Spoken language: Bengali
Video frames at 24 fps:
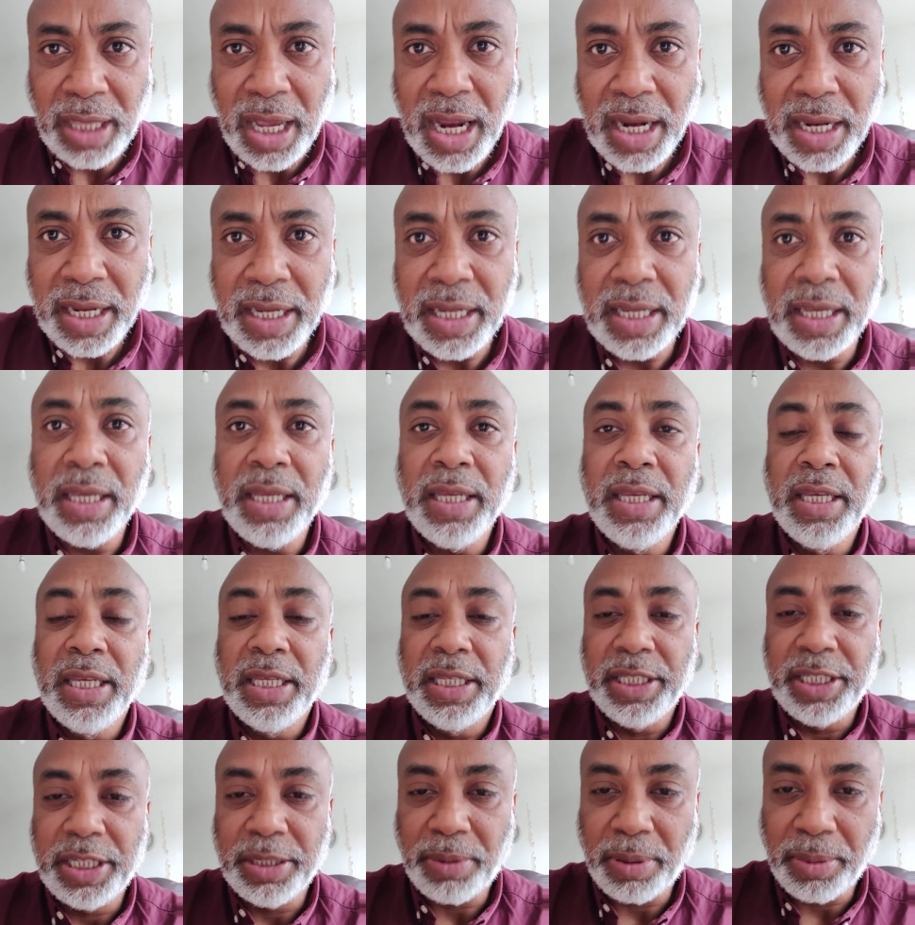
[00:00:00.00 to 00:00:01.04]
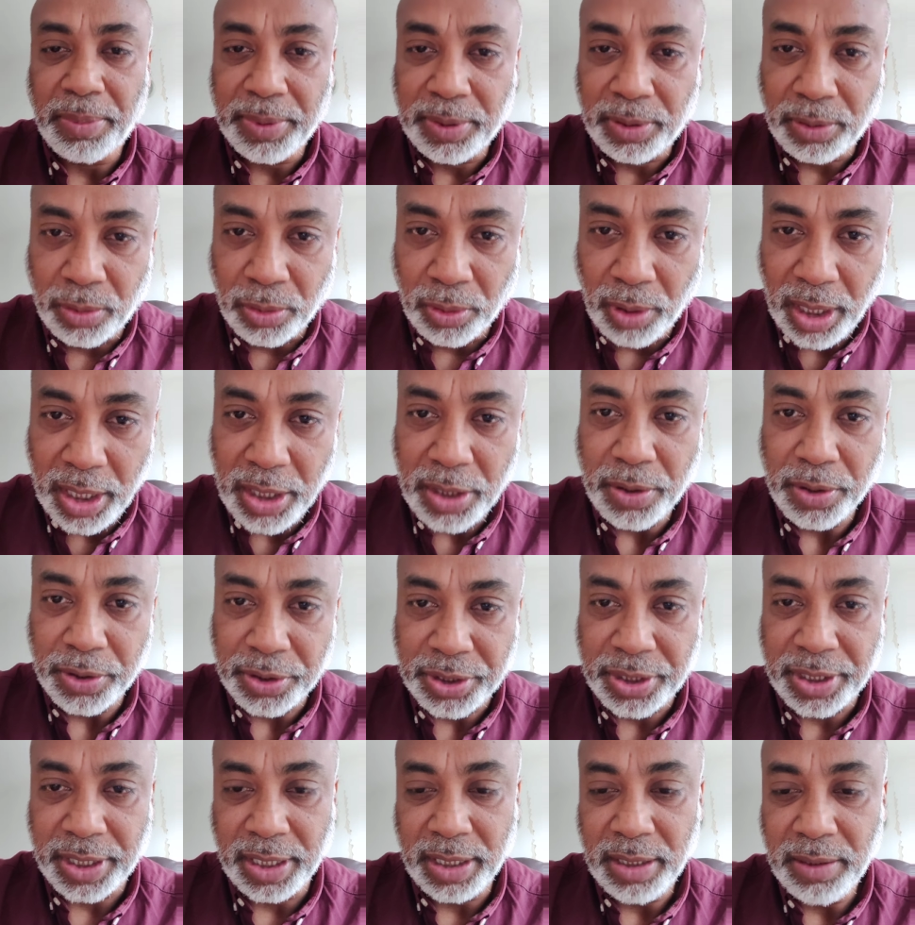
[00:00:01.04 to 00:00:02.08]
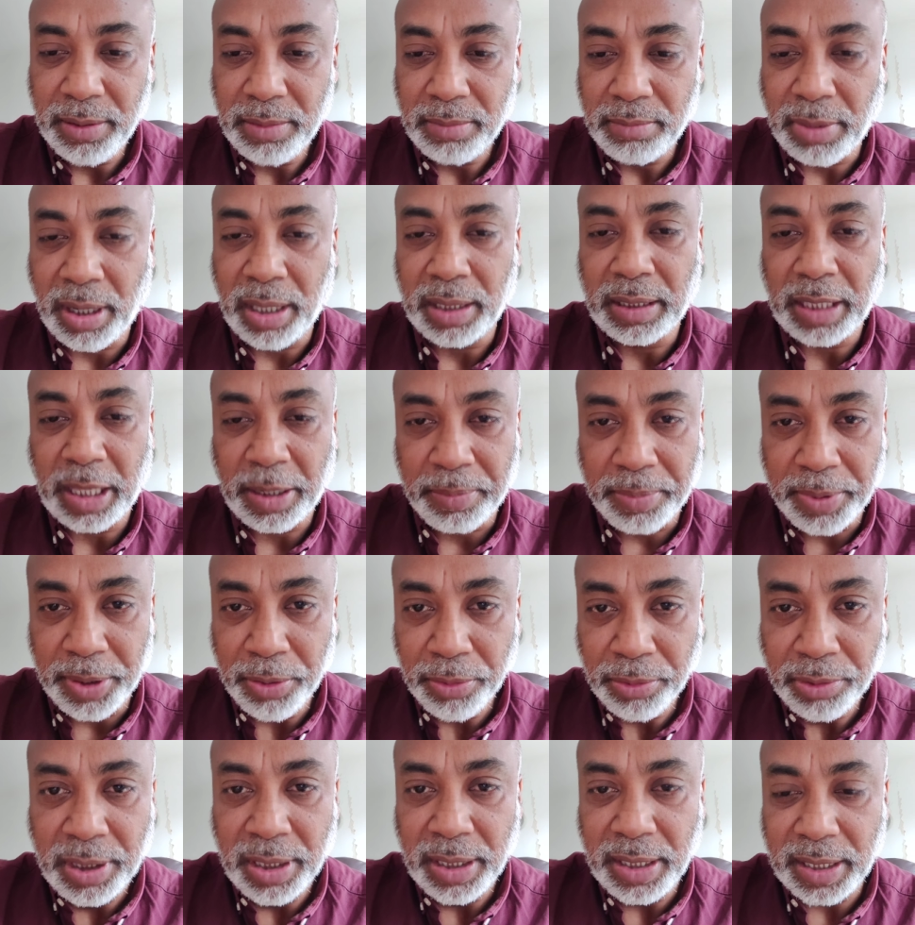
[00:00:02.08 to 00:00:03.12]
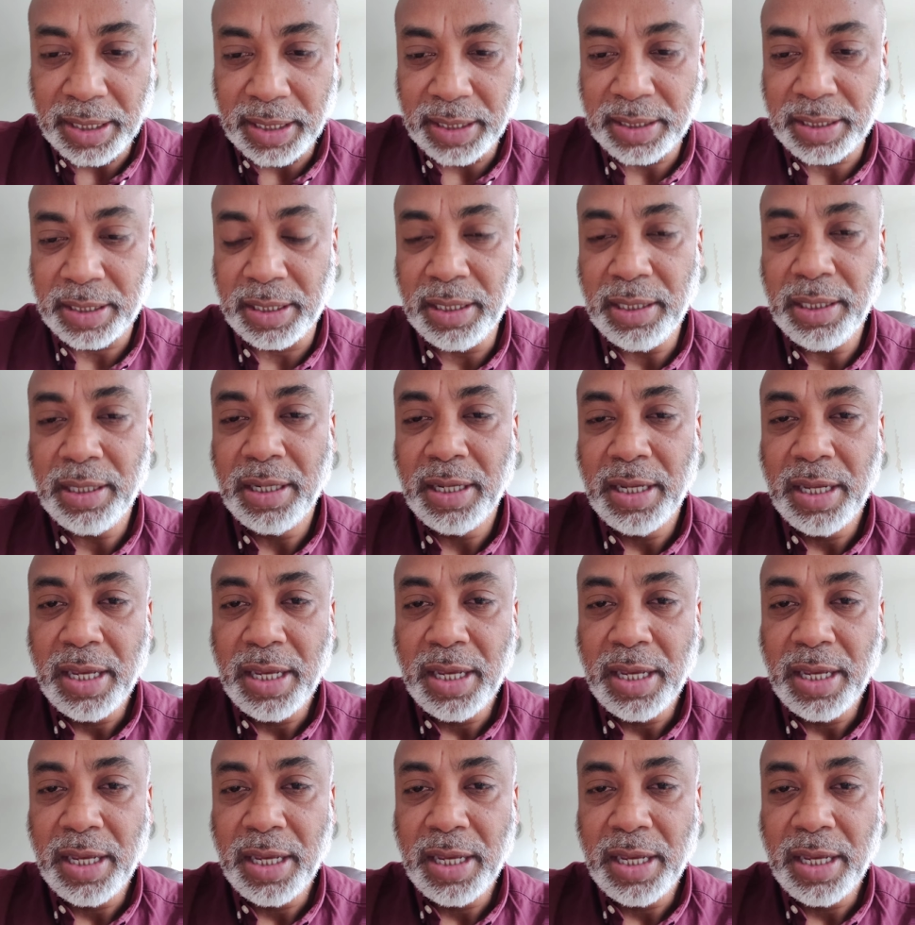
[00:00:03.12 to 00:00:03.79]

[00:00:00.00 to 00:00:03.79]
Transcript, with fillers: তাকে যেভাবে ধুলাই করছেন বা তার বিরুদ্ধে লেগেছেন